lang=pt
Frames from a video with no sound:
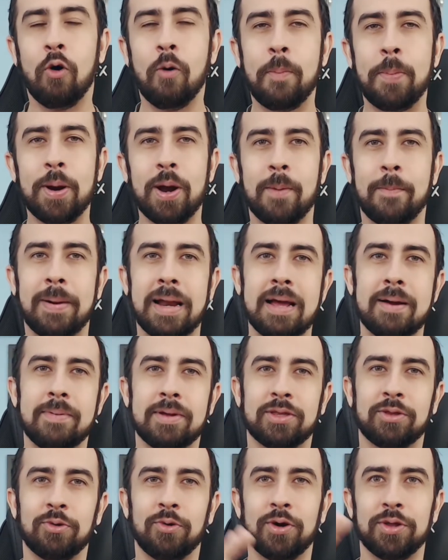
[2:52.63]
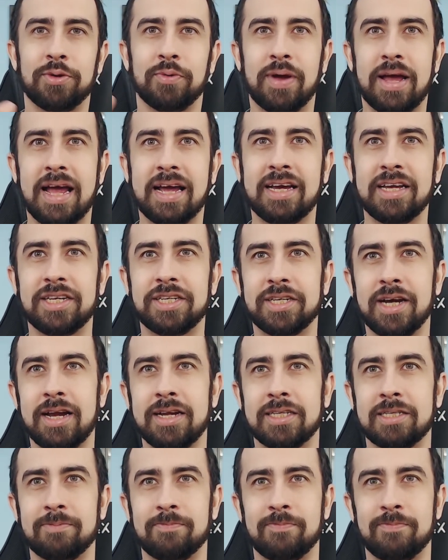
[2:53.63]
O problema todo é que
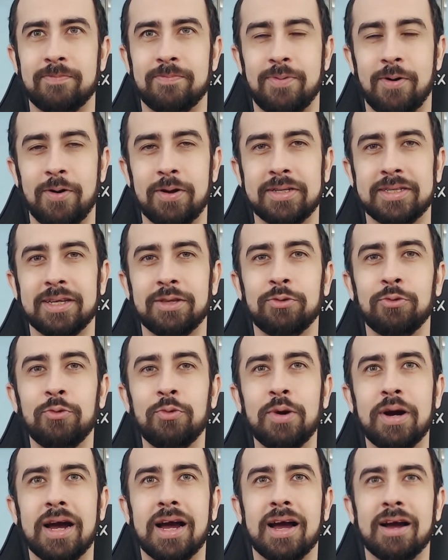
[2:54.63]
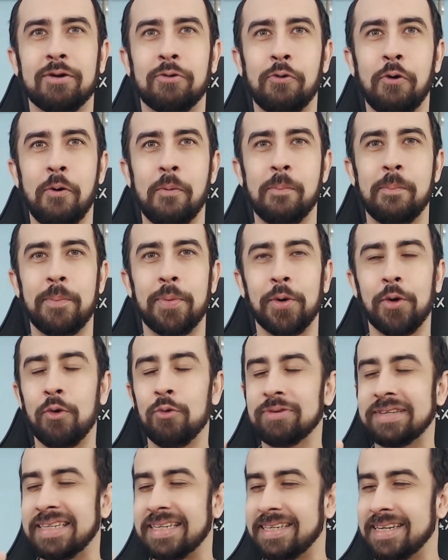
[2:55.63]
Charles Ponzi nunca
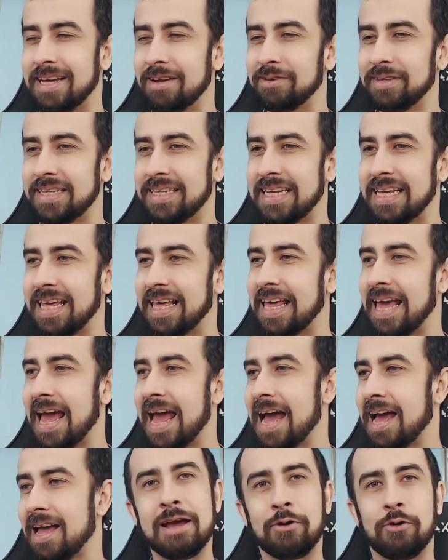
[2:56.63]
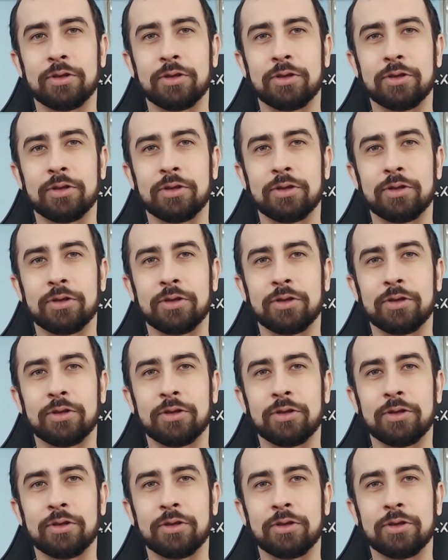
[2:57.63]
comprou um selo sequer.